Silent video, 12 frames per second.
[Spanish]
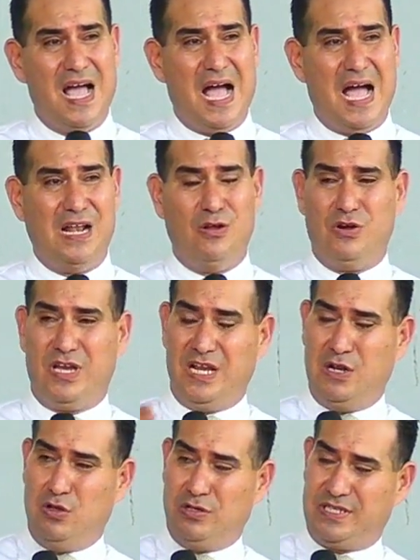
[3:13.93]
a lo que
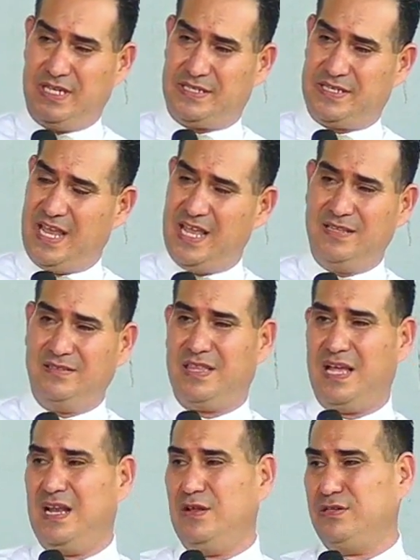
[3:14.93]
en los
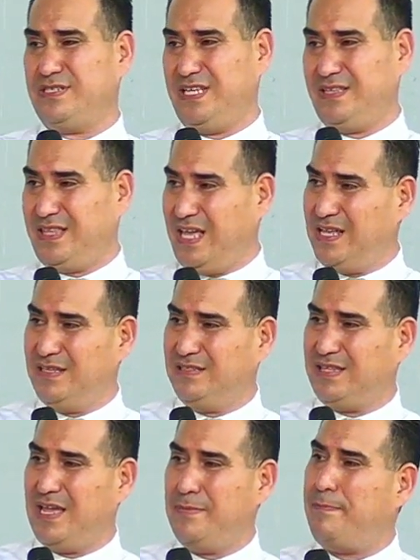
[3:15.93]
60, los
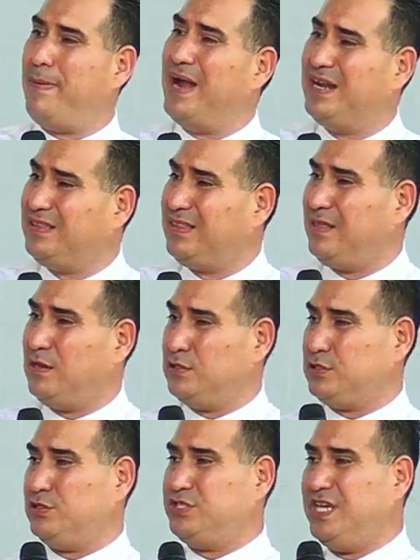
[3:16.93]
70 y parte de
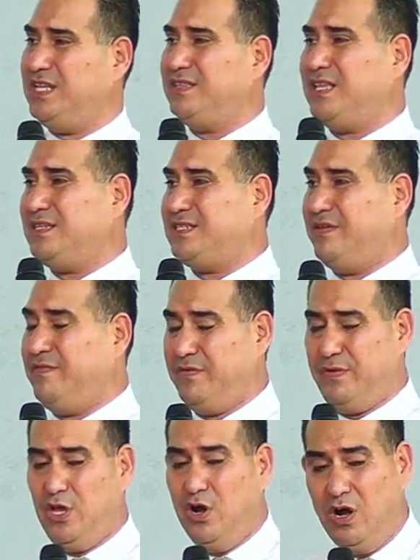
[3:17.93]
los 80 se
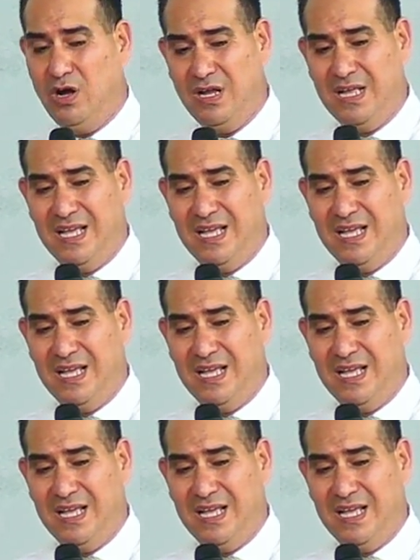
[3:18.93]
vivió